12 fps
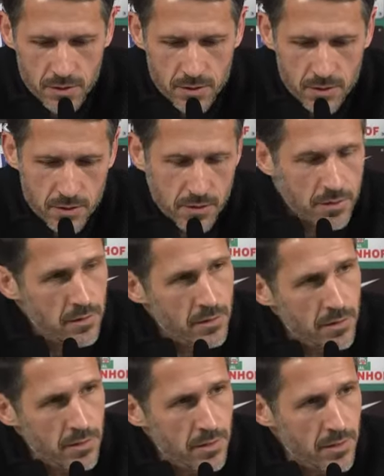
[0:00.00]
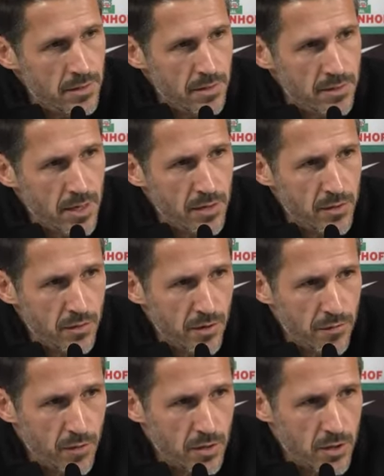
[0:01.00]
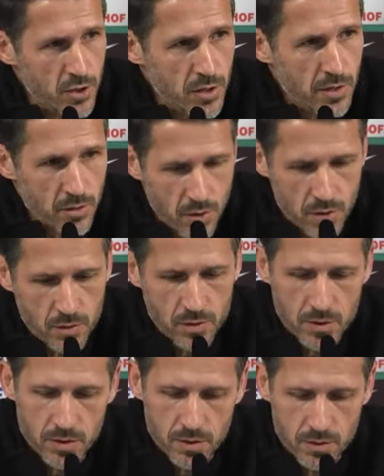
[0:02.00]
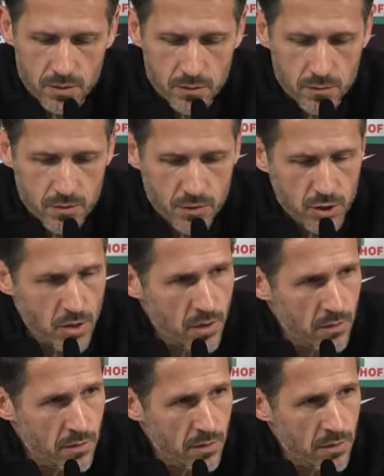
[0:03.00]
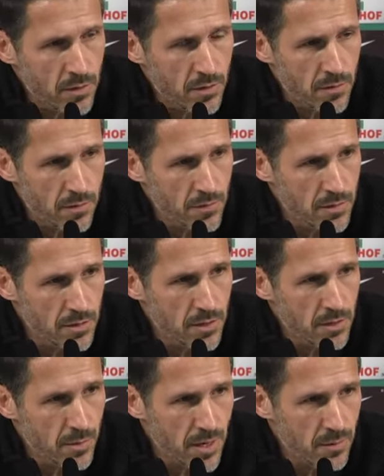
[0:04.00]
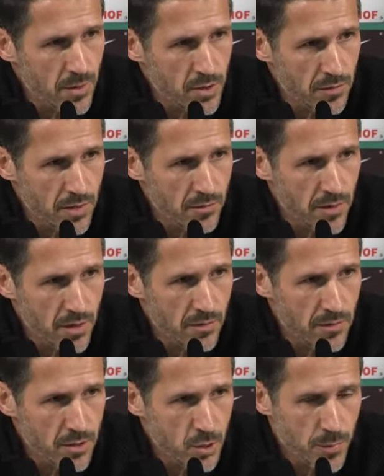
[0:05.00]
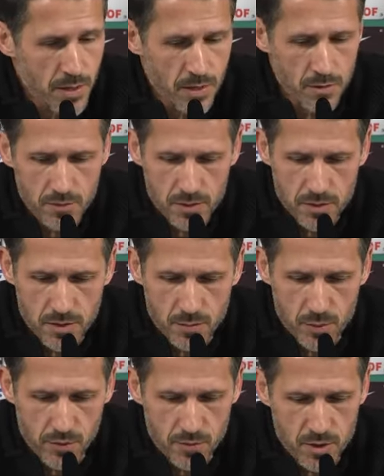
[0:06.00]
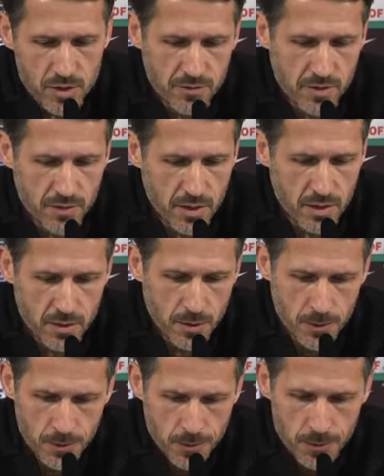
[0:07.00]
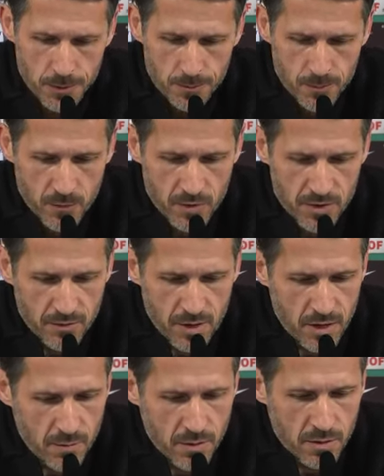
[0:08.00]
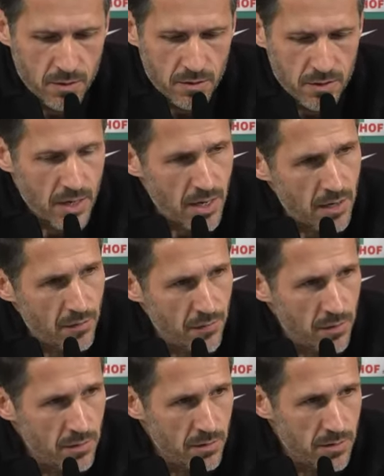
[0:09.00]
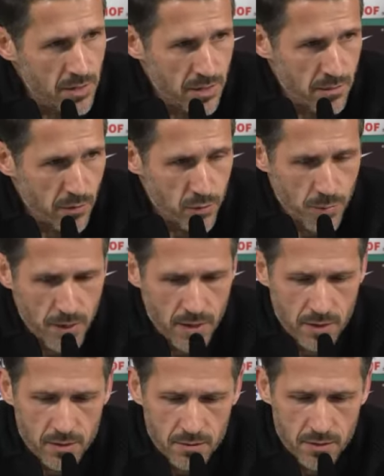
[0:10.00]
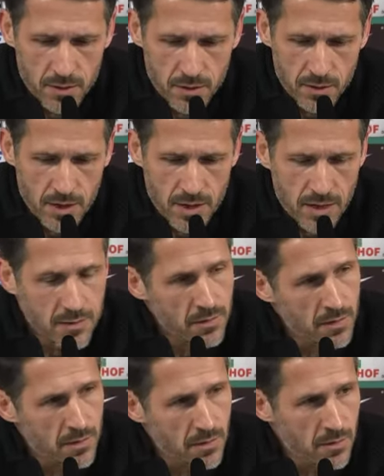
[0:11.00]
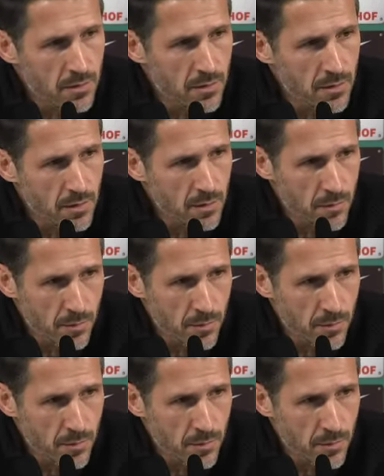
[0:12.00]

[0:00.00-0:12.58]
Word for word: äh, äh, ist die Zeit nicht so weit fortgeschritten, noch äh, müssen wir schauen, äh, wie sich die zweite Mannschaft entwickelt, wie sie spielt und wie sich die Profimannschaft entwickelt. Wie gesagt, wir haben einen Kreis von 10, 12 Spielern, die in der Lage sind, äh,